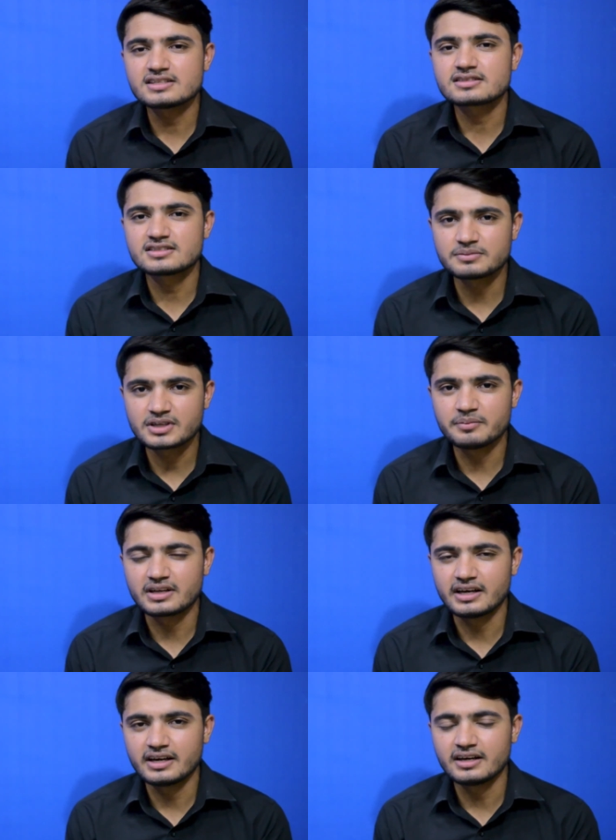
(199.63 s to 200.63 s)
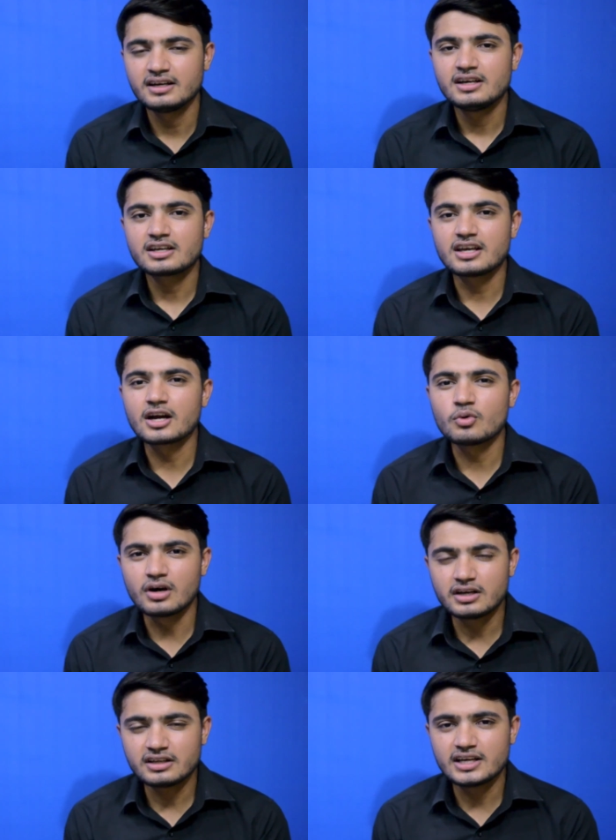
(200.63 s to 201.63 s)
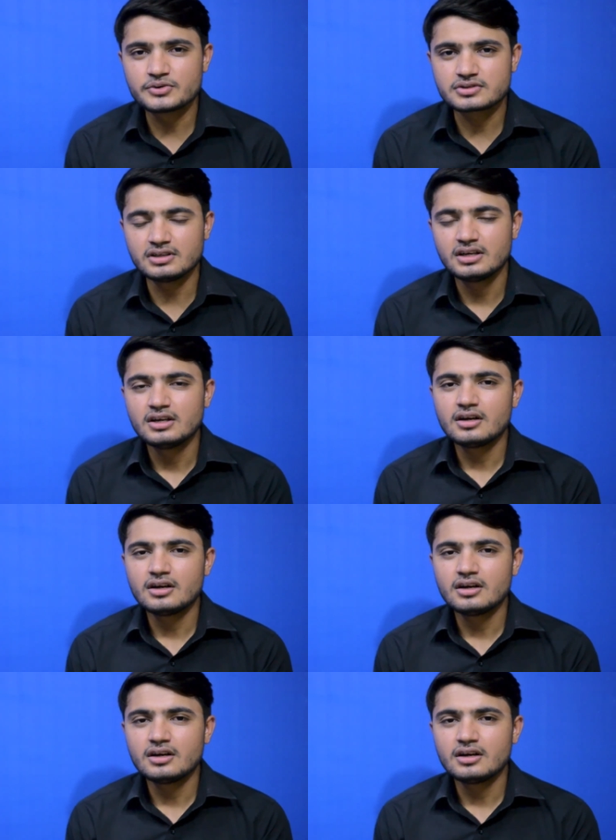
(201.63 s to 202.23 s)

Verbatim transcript: किस किस्म का बनाया है क्या क्वालिटी है उसकी